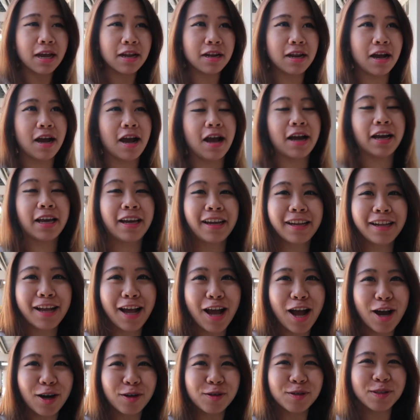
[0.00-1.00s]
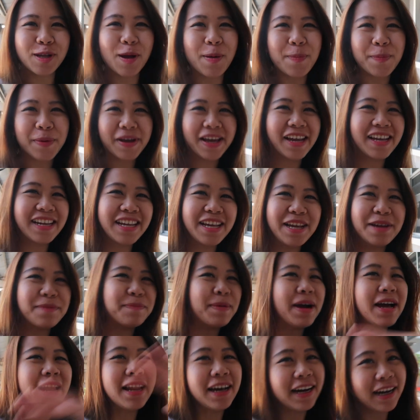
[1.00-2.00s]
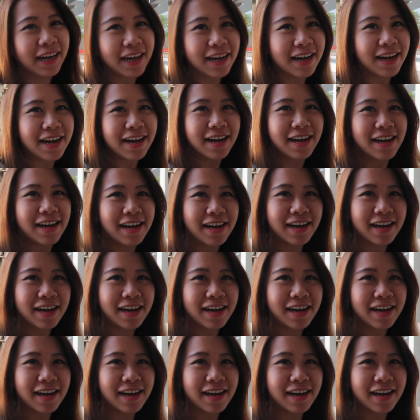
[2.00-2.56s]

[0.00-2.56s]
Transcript: Nah akhirnya aku sampai di Malaka